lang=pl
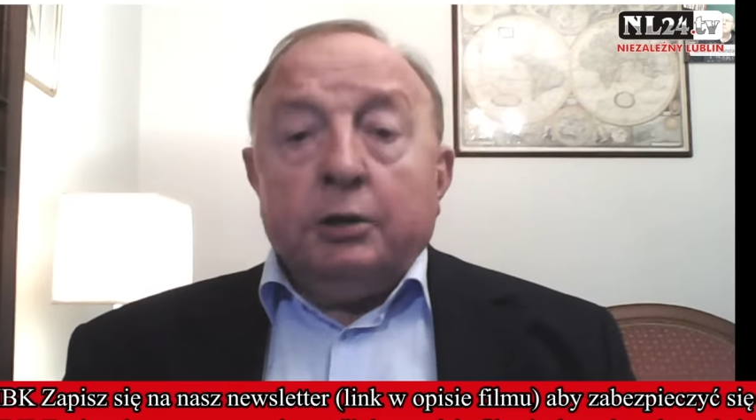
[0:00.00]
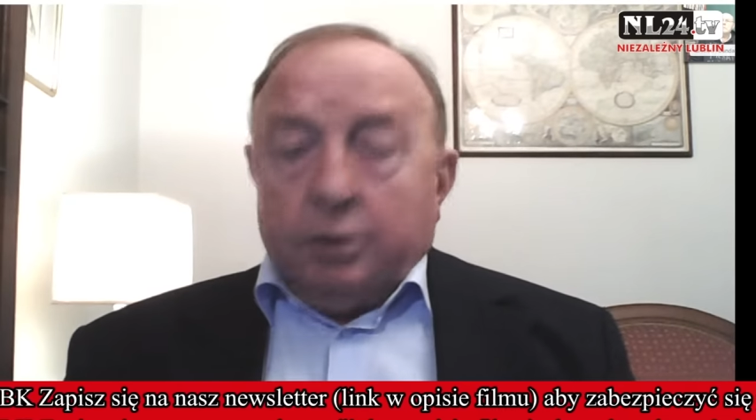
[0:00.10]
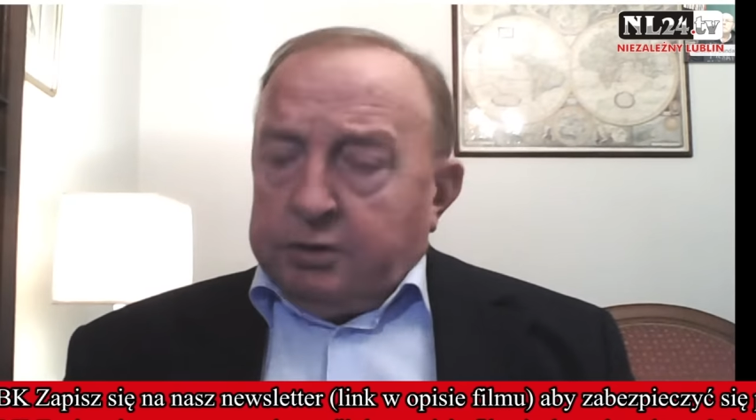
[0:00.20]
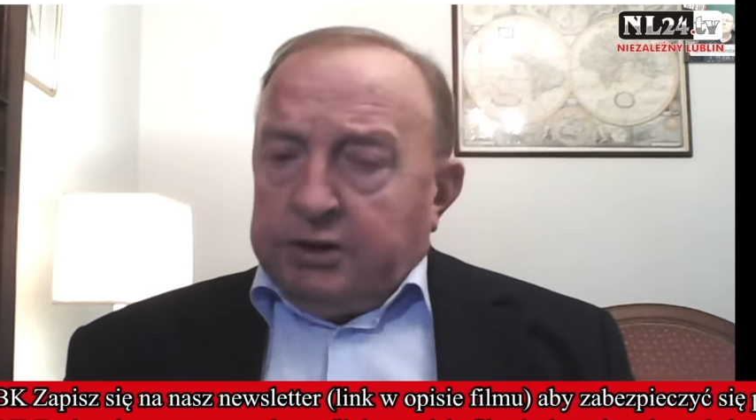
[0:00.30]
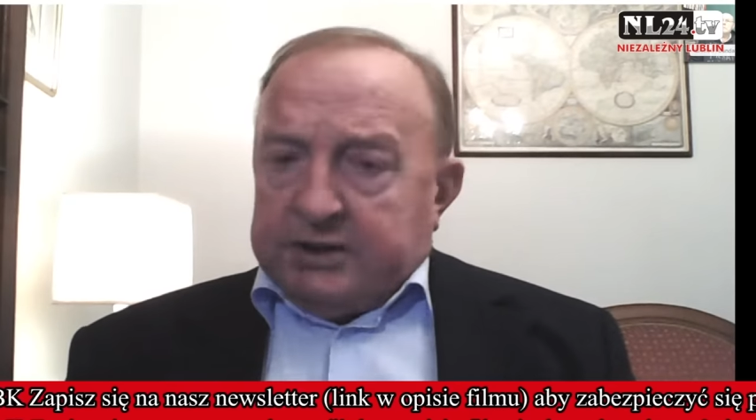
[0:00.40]

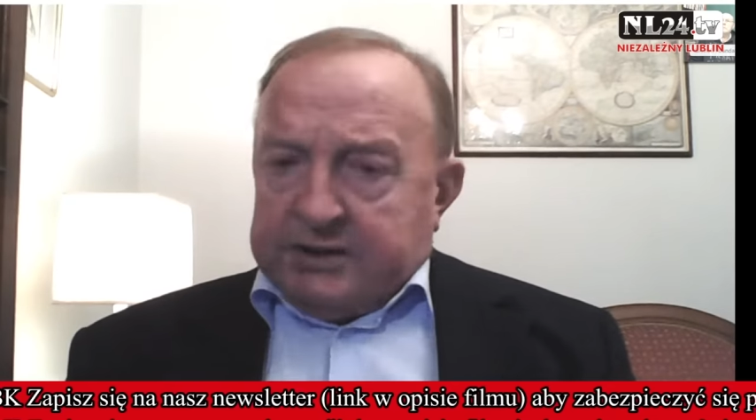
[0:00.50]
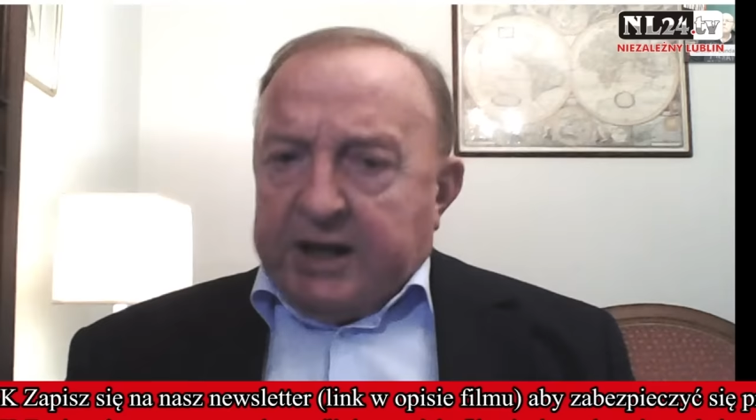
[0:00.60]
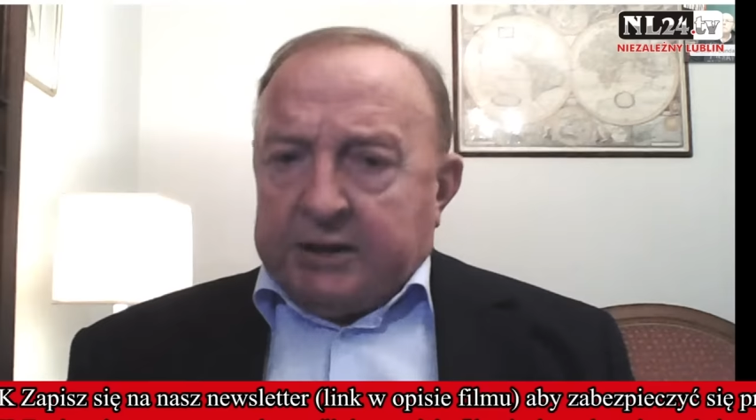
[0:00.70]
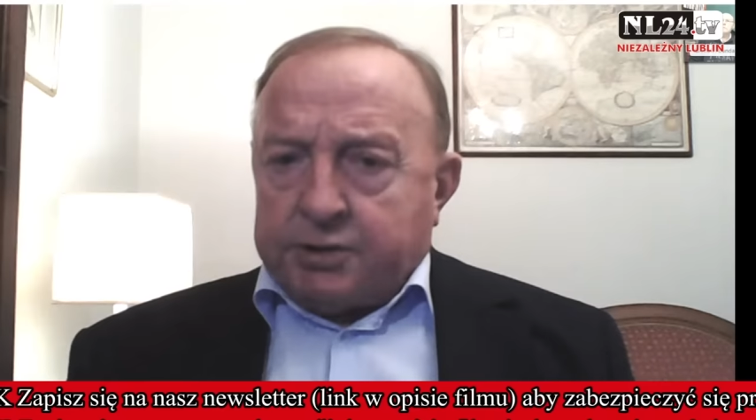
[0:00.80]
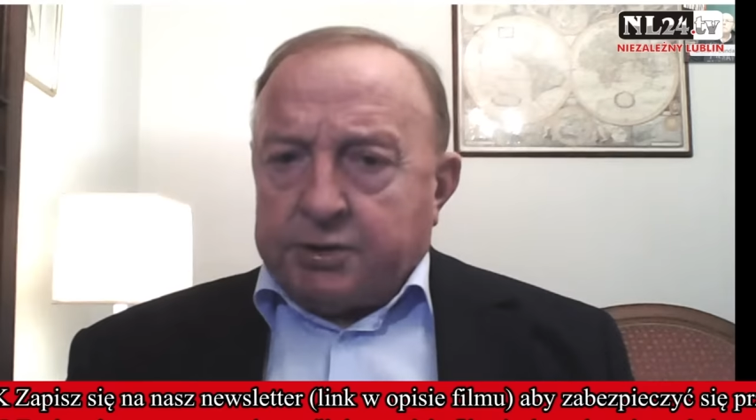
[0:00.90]
To nie
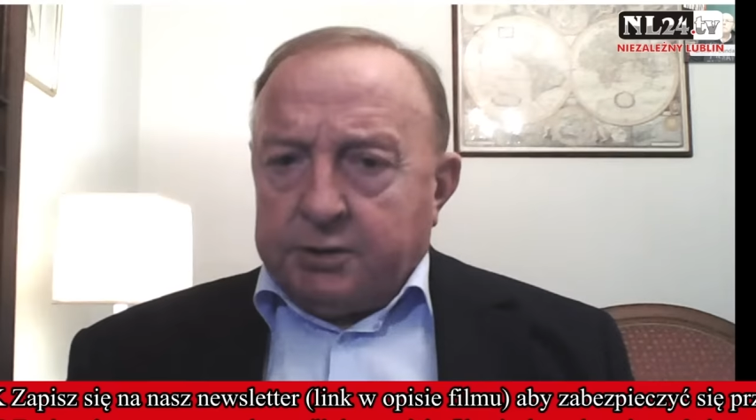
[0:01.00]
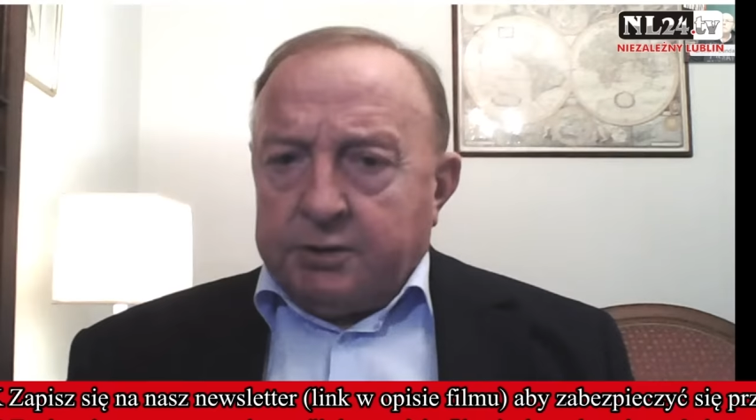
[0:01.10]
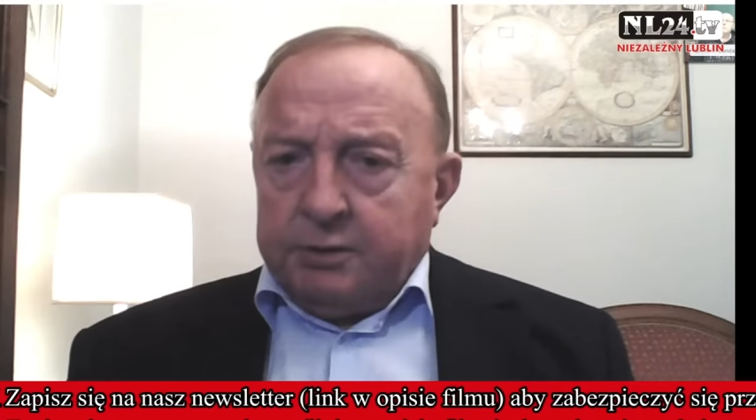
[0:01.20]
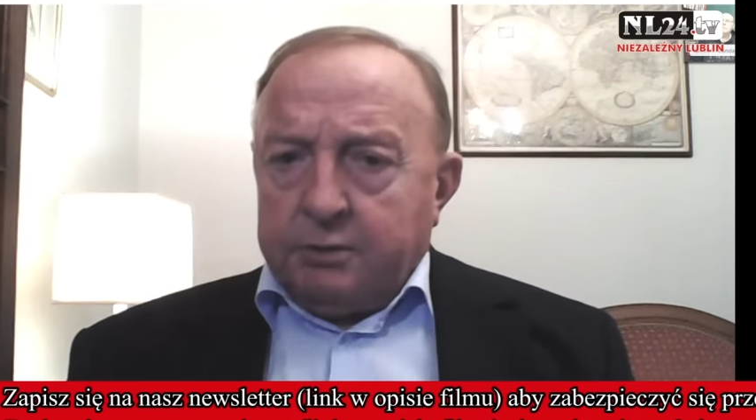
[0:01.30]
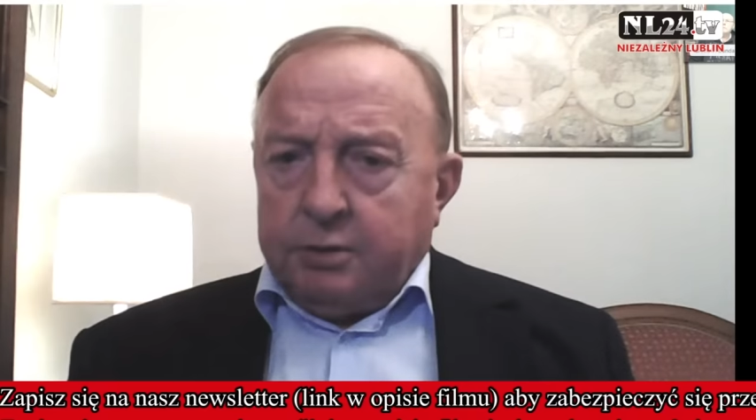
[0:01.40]

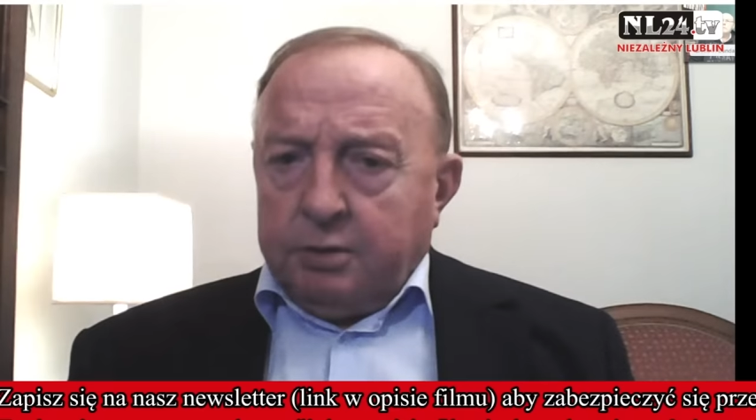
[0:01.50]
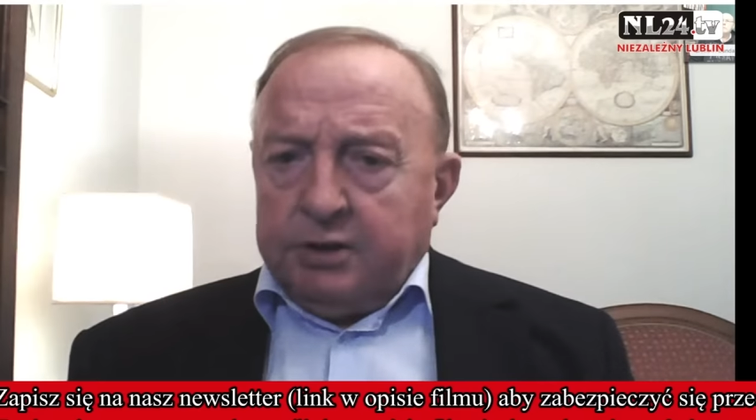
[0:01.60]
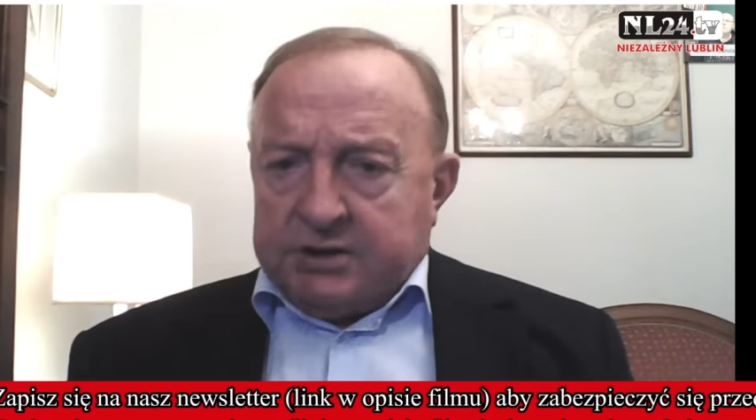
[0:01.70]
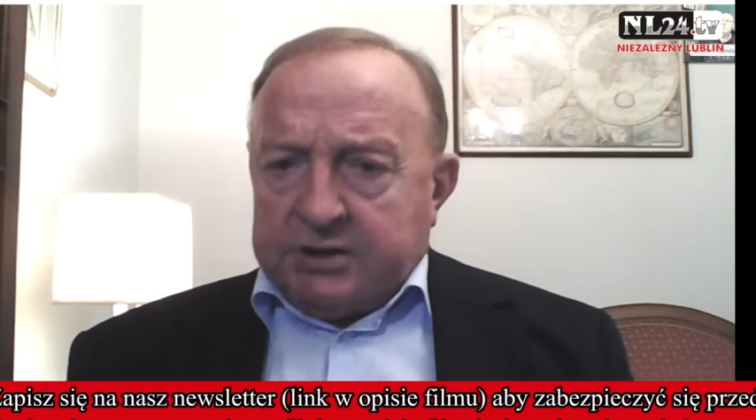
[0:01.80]
znaczy, to nie